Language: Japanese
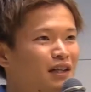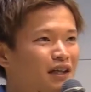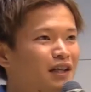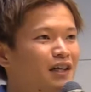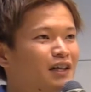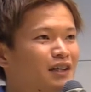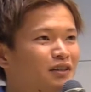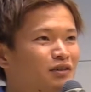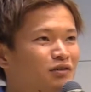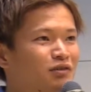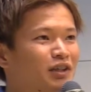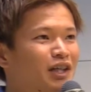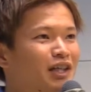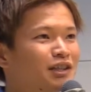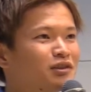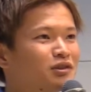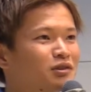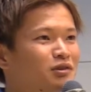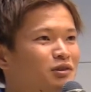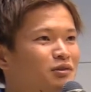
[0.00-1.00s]
はい乗りや
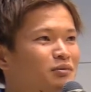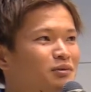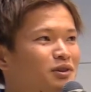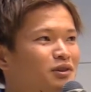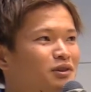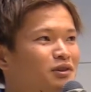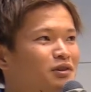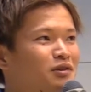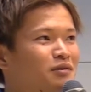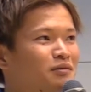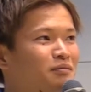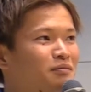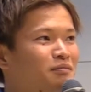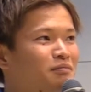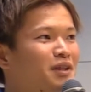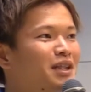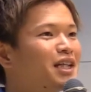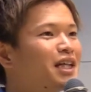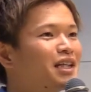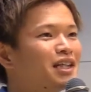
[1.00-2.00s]
すい分
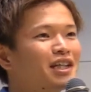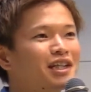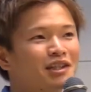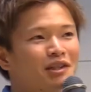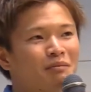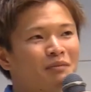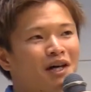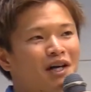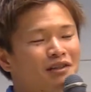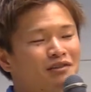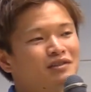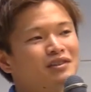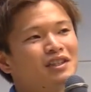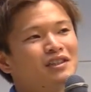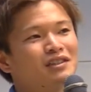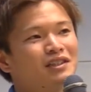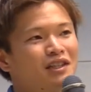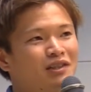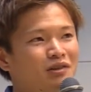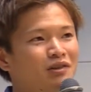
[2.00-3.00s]
みんな握って回るんで
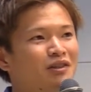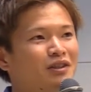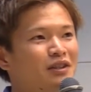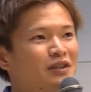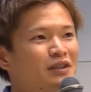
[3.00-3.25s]
すけど